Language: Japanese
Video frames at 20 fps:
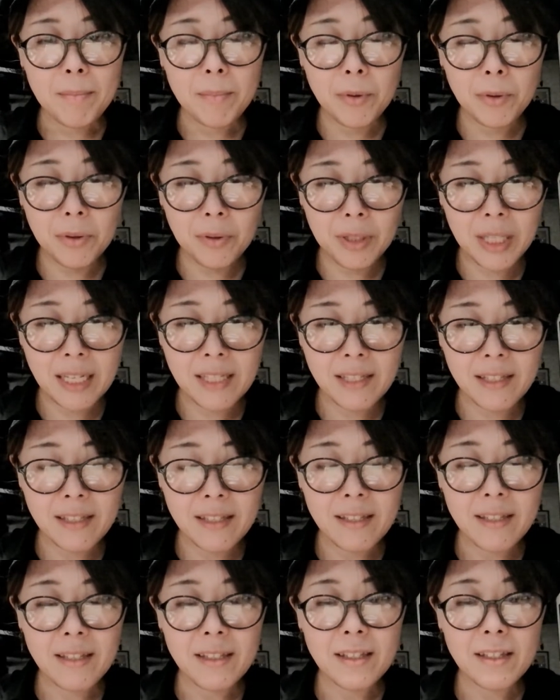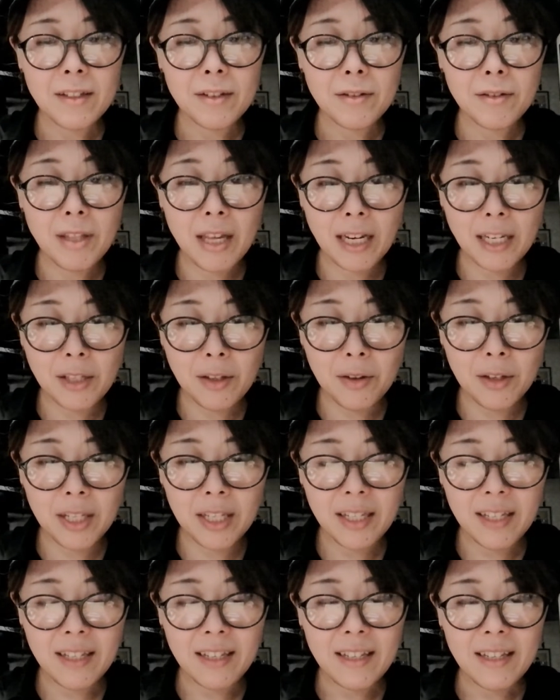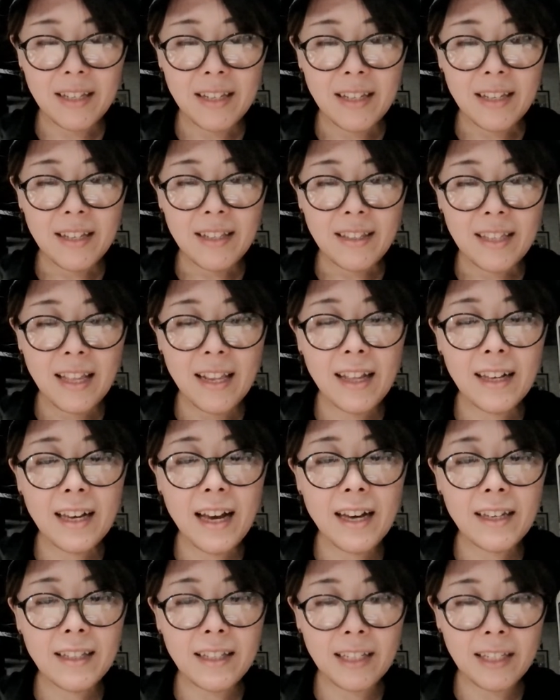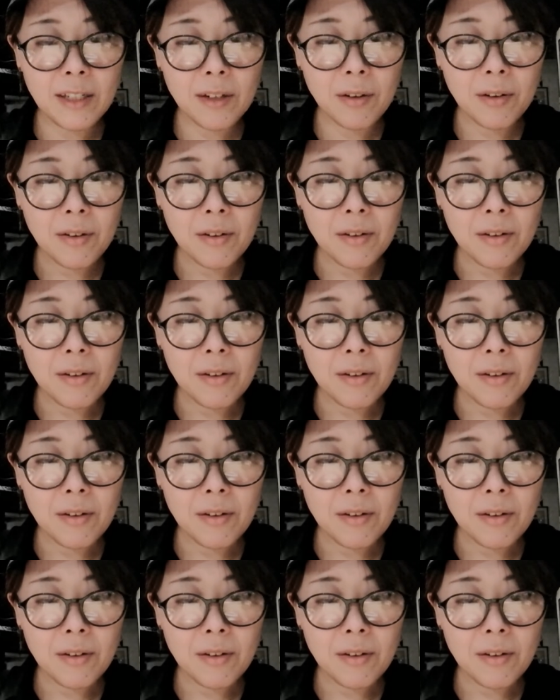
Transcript: ブルータス二人乗り田中明宏